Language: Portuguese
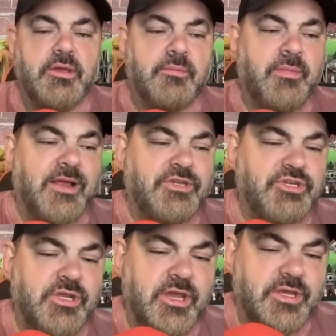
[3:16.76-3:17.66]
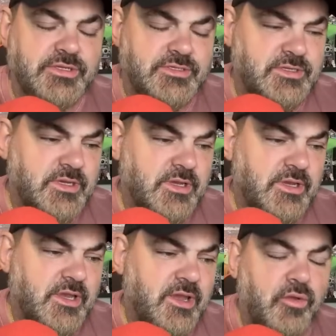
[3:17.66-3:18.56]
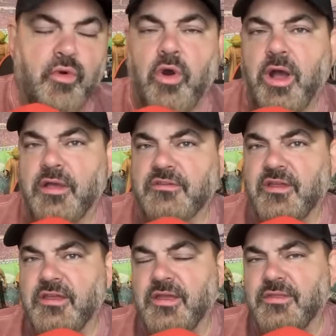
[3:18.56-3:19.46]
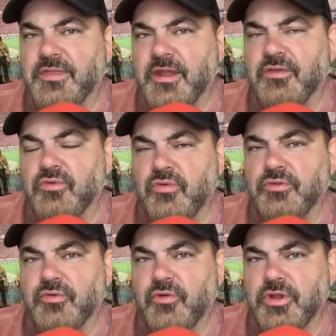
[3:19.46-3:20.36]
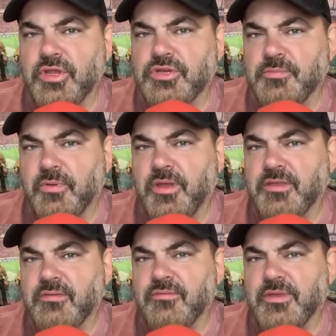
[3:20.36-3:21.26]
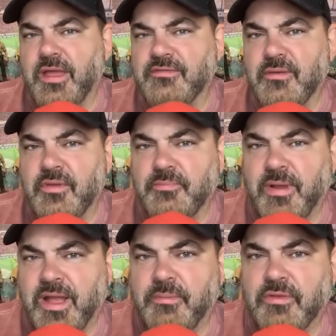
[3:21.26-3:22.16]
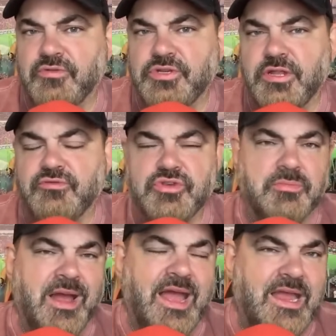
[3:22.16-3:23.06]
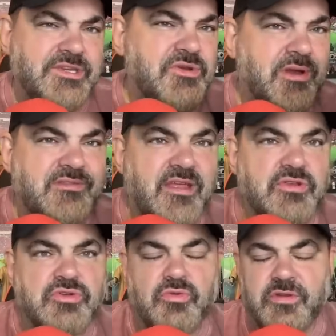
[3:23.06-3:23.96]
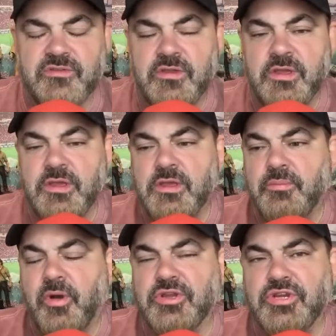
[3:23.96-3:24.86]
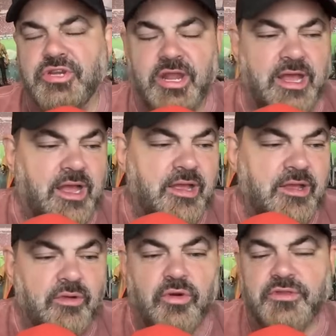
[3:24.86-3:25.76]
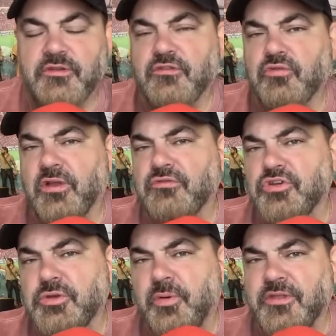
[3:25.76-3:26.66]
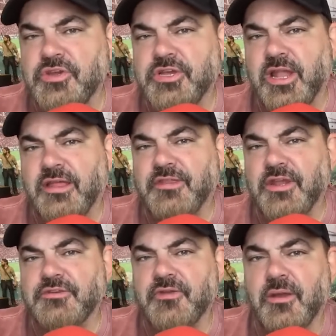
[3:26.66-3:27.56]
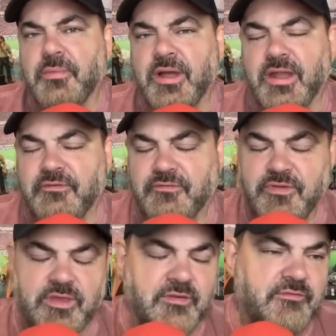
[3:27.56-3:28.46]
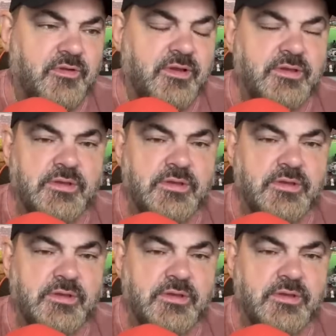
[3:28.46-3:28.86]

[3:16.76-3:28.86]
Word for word: Matias é, Rojas aí entrando contra o Corinthians porque não está recebendo pagamento de direito de imagem, uma série de coisas. Pode gerar outras situações que podem gerar transfer ban na FIFA.